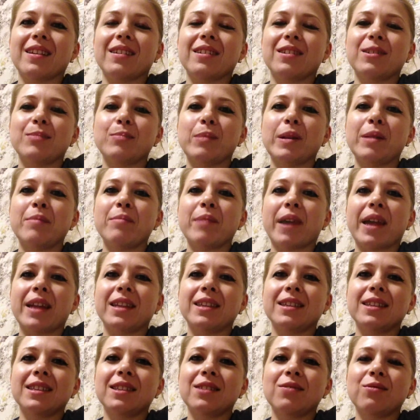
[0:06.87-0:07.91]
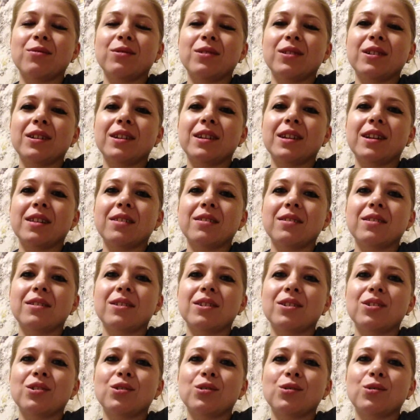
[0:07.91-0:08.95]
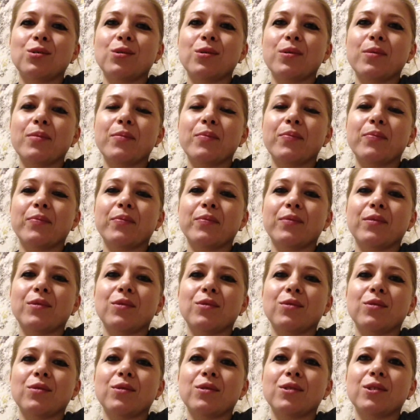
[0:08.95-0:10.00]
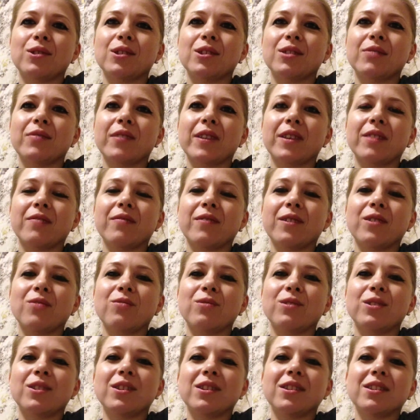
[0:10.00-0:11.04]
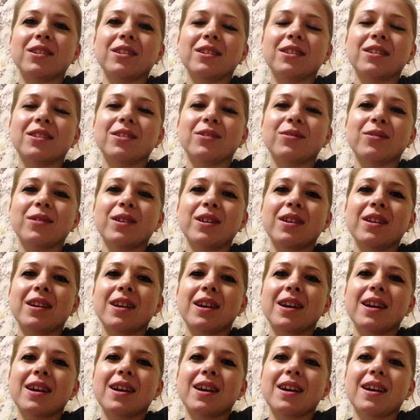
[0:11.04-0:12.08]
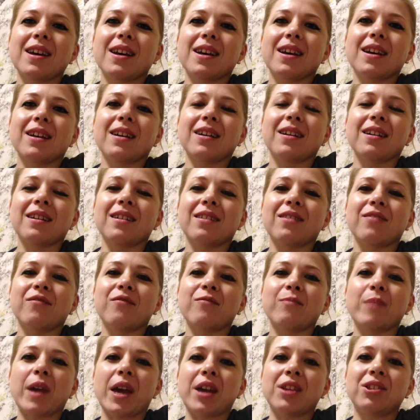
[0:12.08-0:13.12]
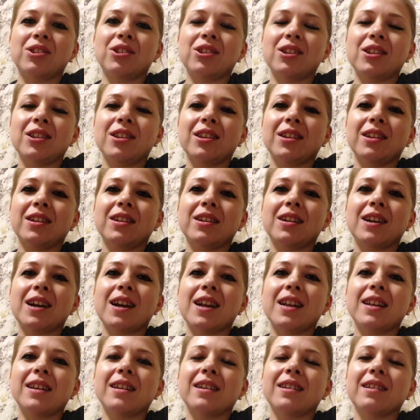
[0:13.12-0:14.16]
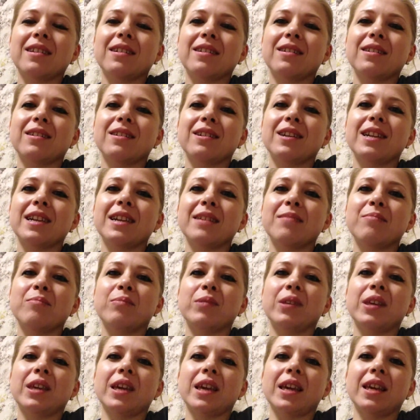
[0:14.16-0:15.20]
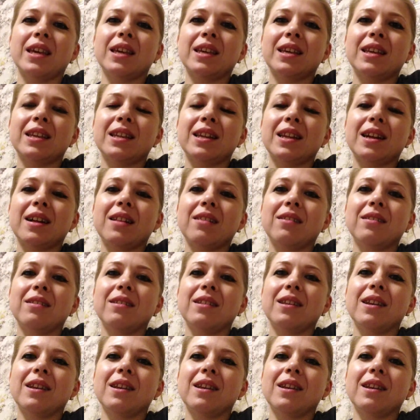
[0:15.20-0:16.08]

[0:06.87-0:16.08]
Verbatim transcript: С племянницей он играл хорошо. Ну, то есть со своей двоюродной сестрой. А, в мяч они играли. Глеб ей кидал,